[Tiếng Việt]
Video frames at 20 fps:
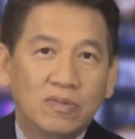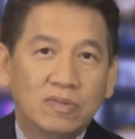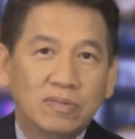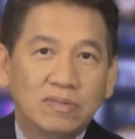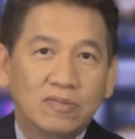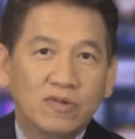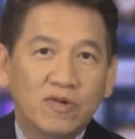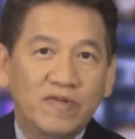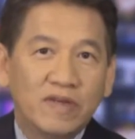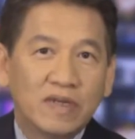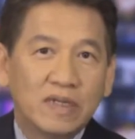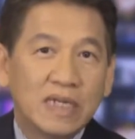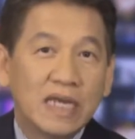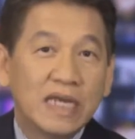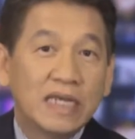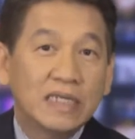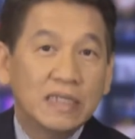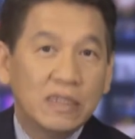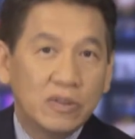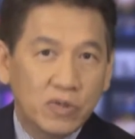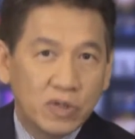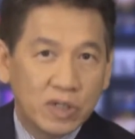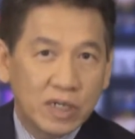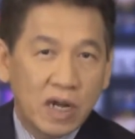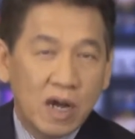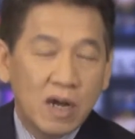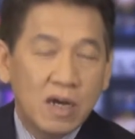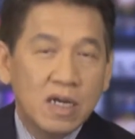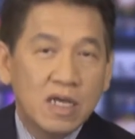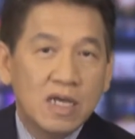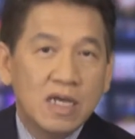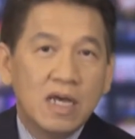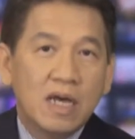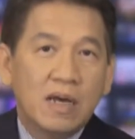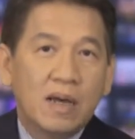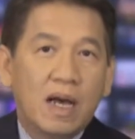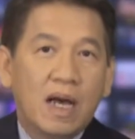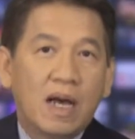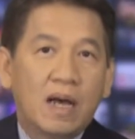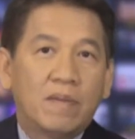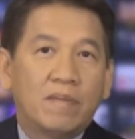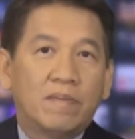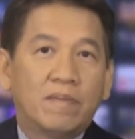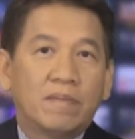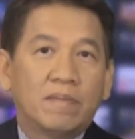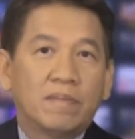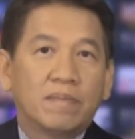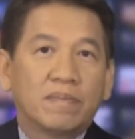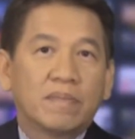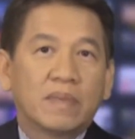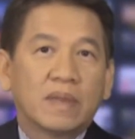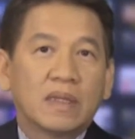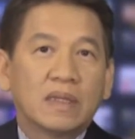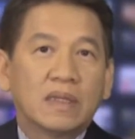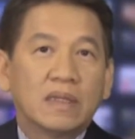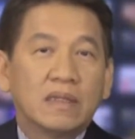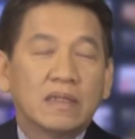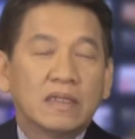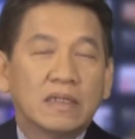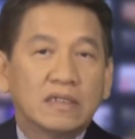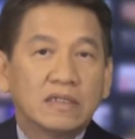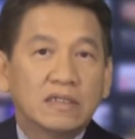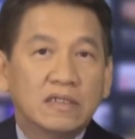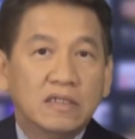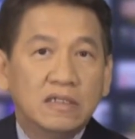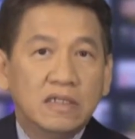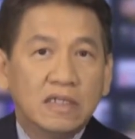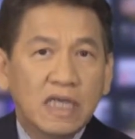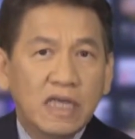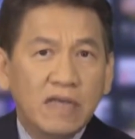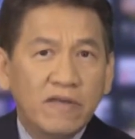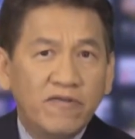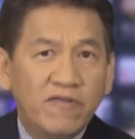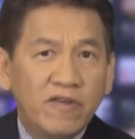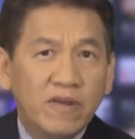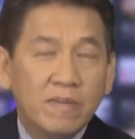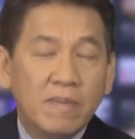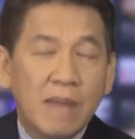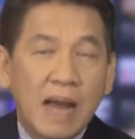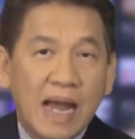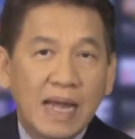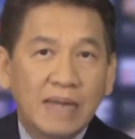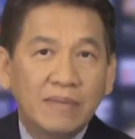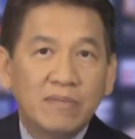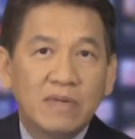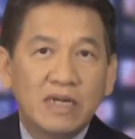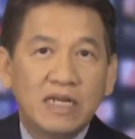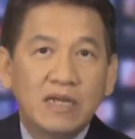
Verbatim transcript: cũng quý vị để ý tới chuyện đó à, cái phiên bản